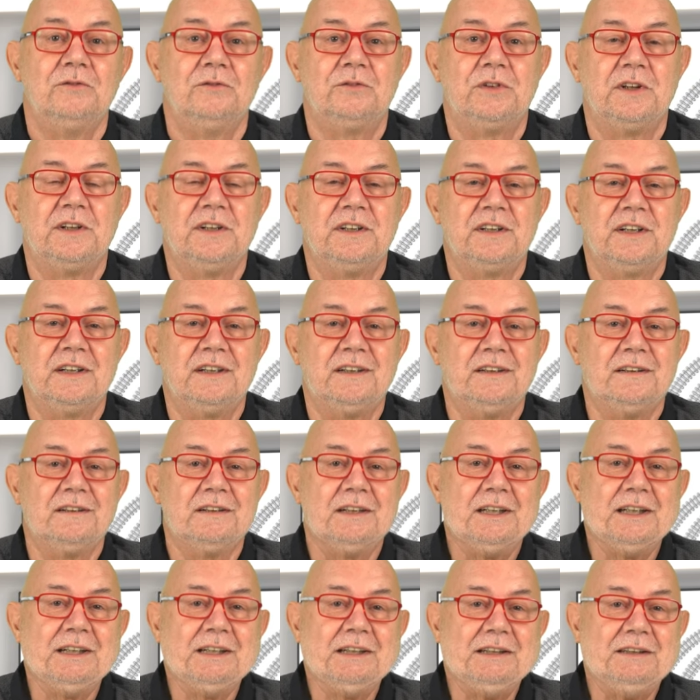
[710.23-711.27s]
von
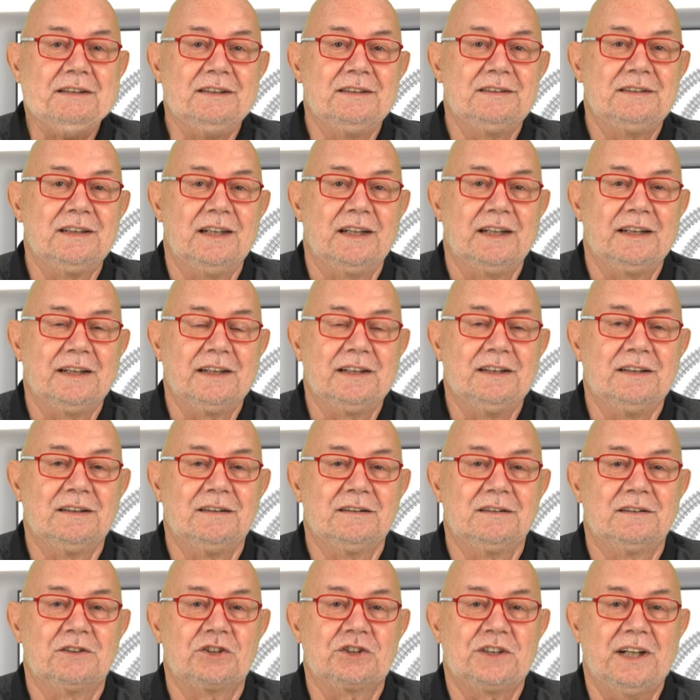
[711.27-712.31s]
den
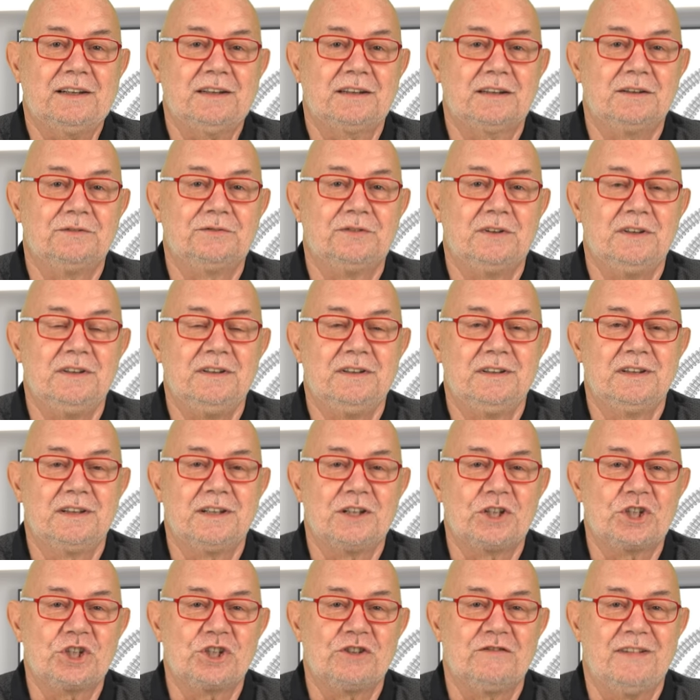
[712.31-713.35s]
diesjährigen
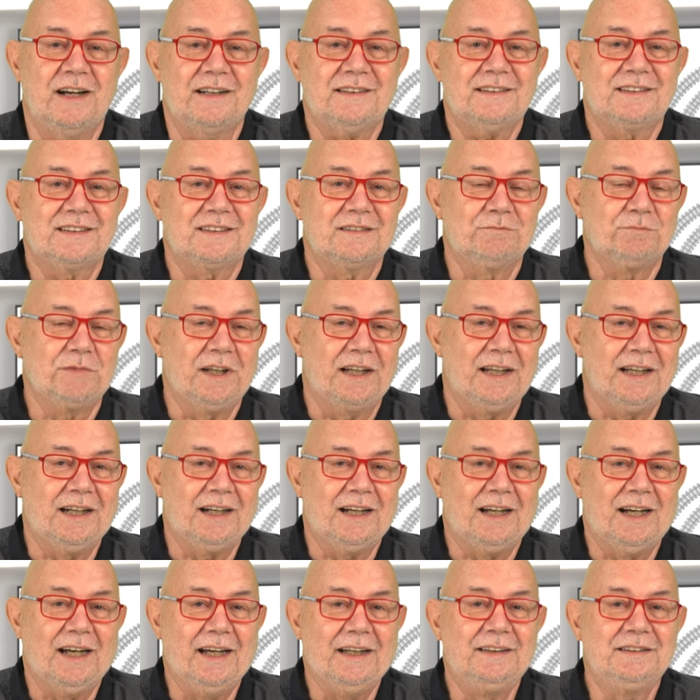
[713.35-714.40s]
stattgefundenen
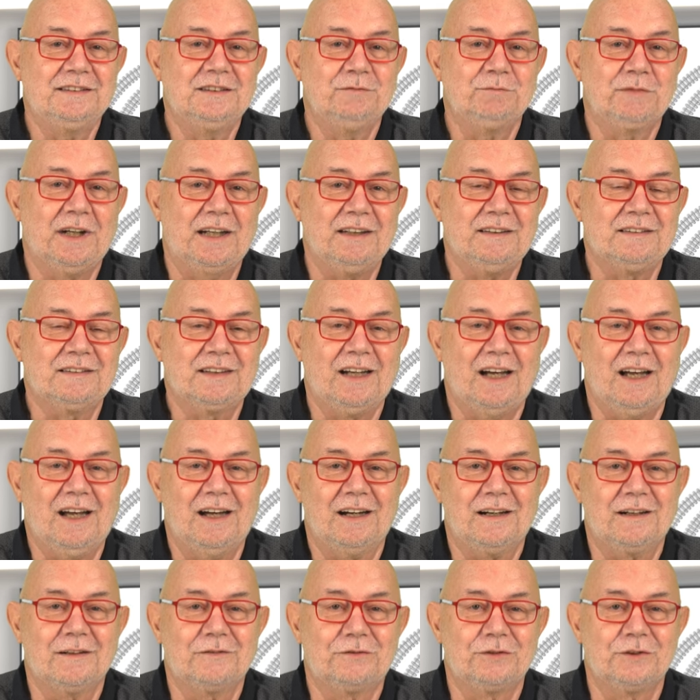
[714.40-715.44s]
Schwarzenberger
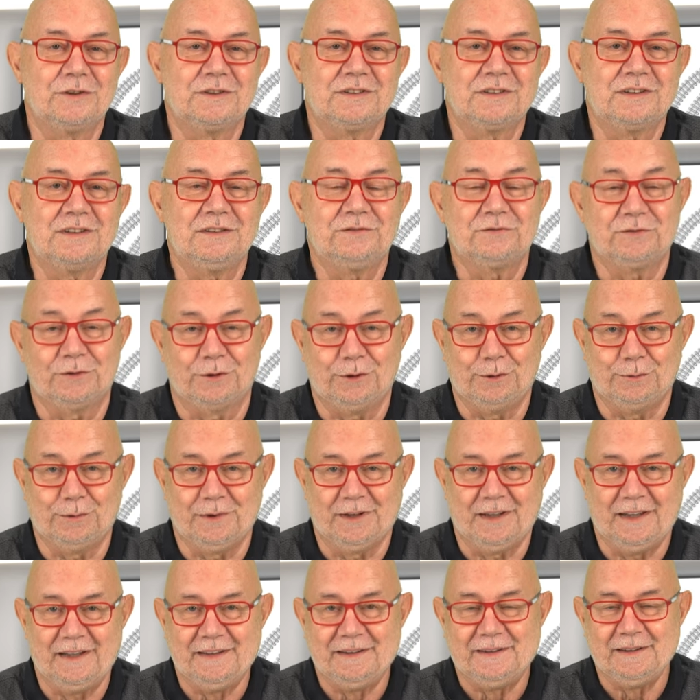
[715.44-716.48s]
Eisenbahntagen für Sie
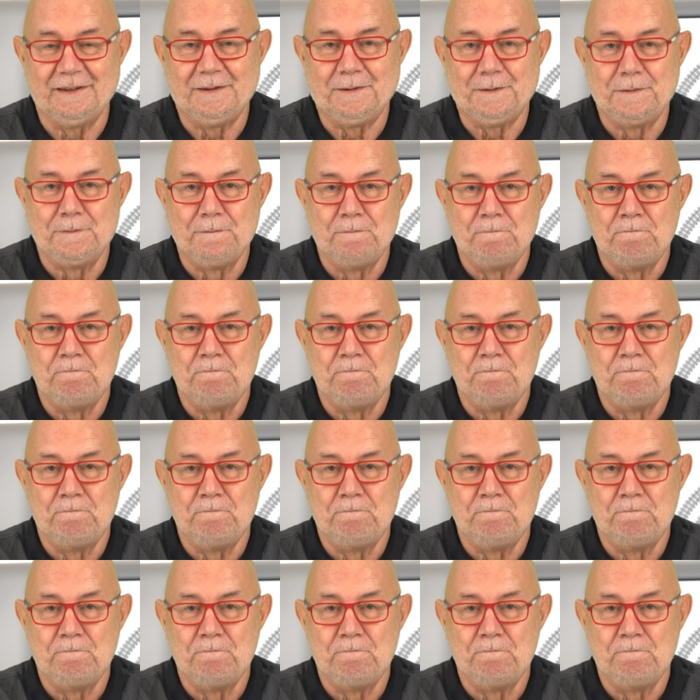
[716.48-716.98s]
vorbereitet.